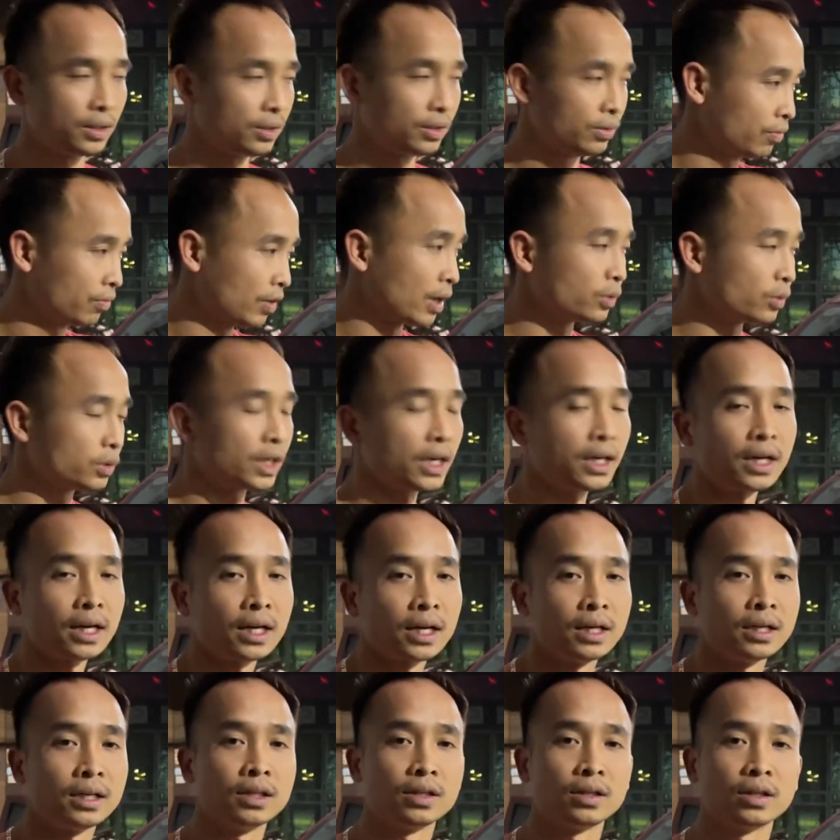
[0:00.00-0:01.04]
vào xe
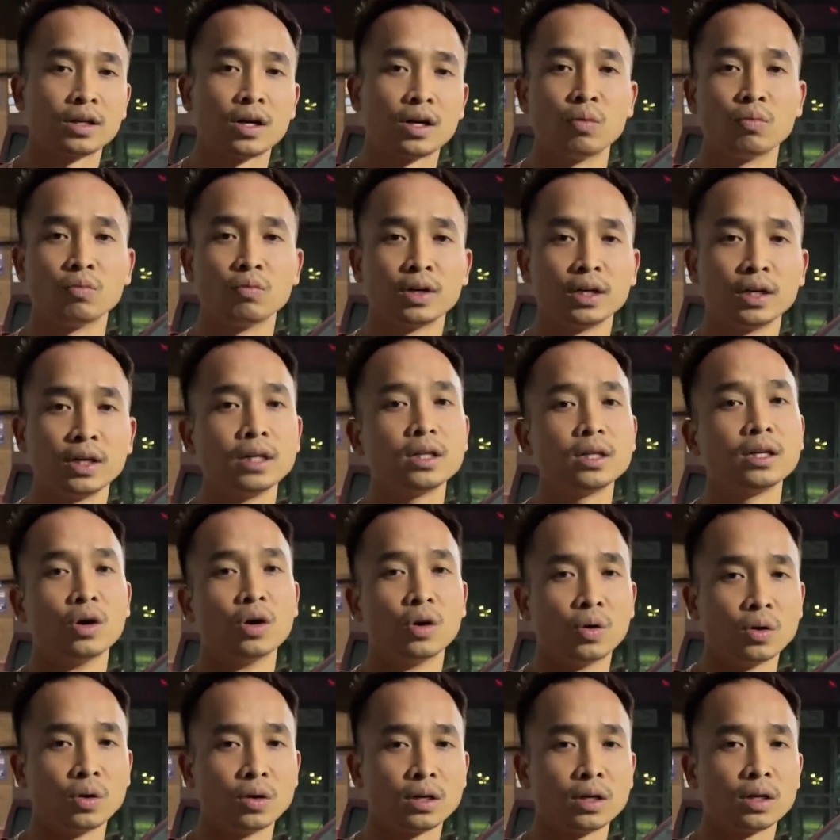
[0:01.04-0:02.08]
này cộng với ít
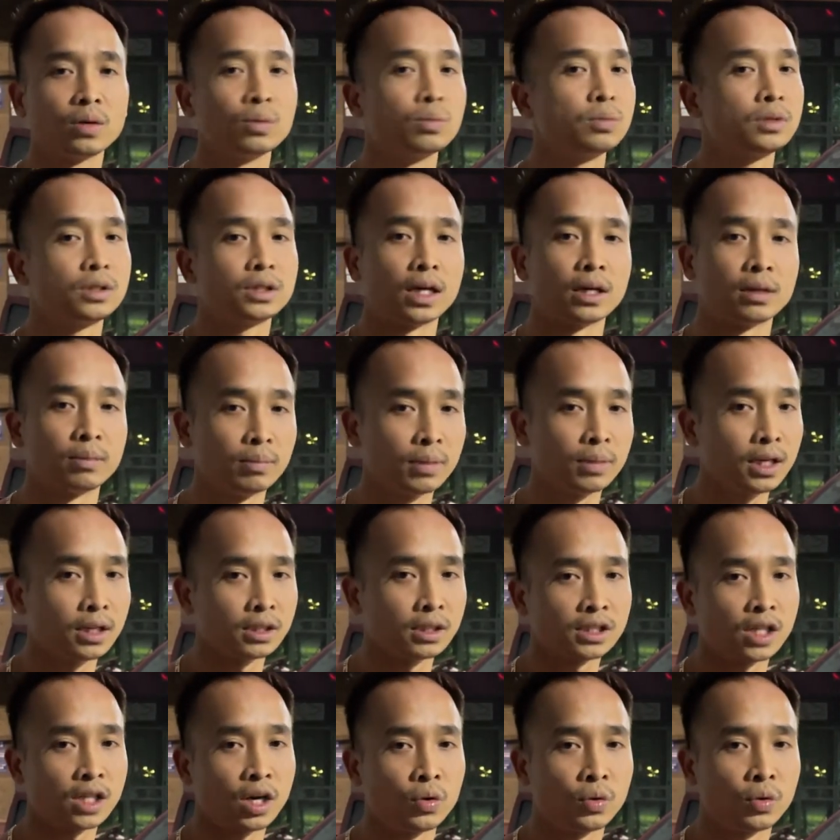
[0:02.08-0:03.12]
đồ nữa nó cũng chật mất đằng
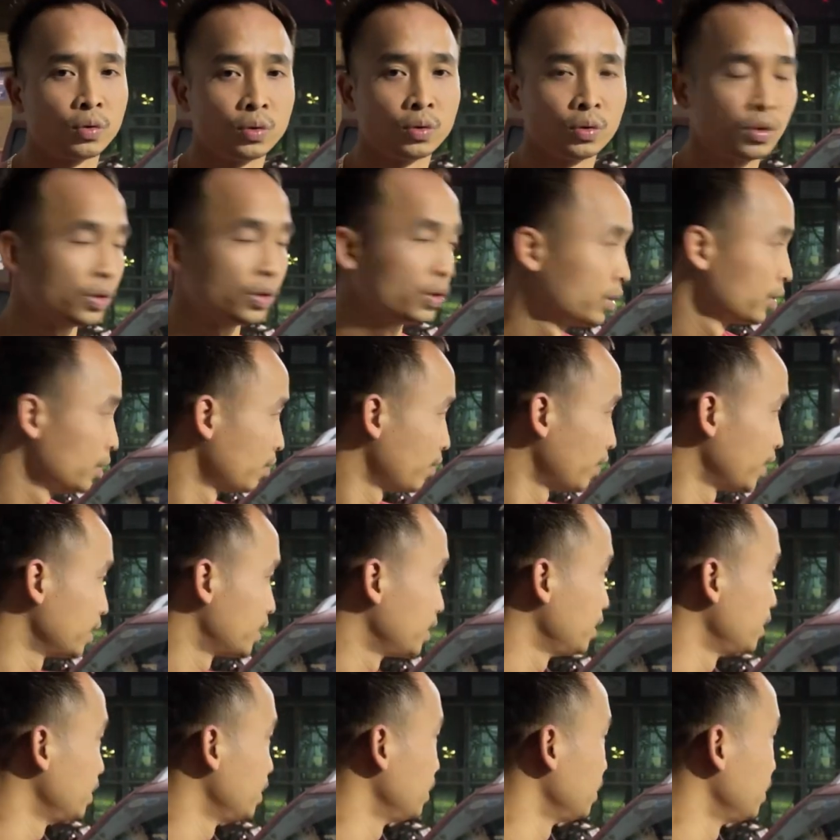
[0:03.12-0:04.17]
sau như vậy
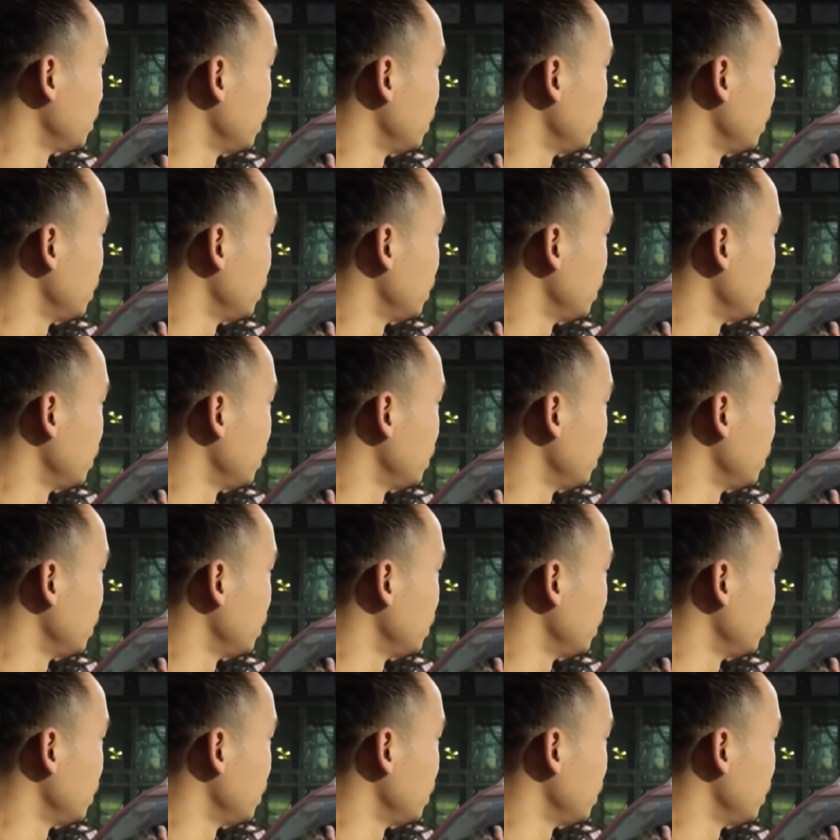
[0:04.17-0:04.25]
thì